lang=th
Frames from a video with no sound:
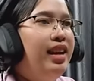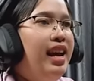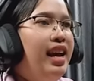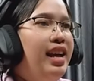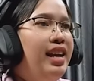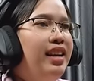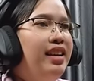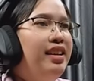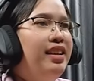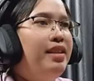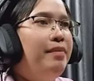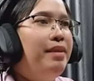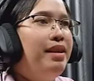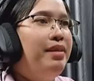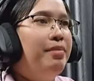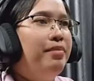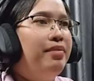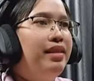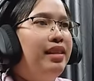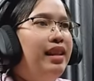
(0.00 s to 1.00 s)
เฮ้ยยัง
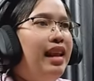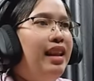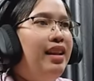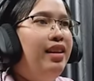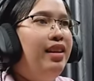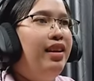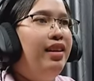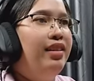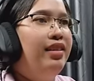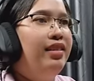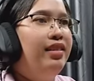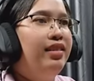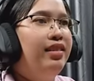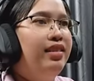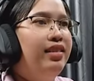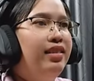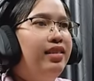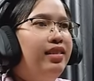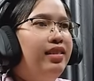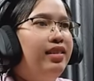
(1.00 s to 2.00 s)
ไม่นั่นเหรอ
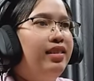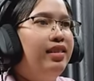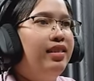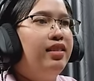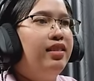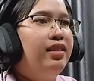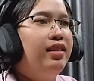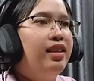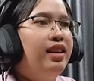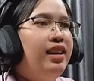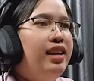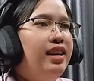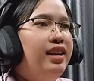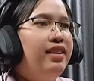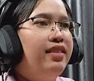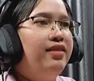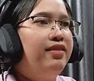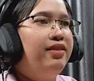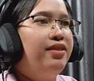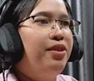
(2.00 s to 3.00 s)
เฮ้ย
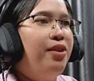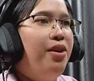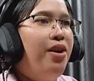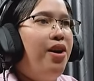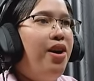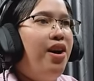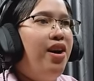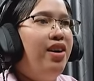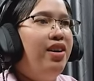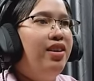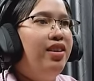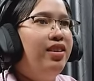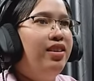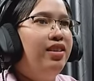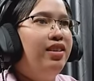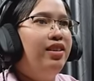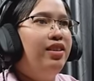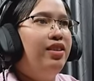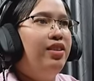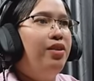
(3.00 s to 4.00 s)
โอ้โห
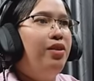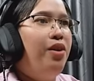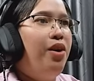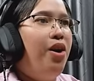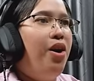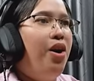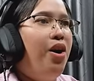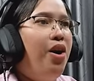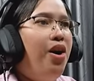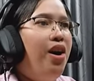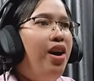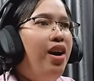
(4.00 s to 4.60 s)
โอ้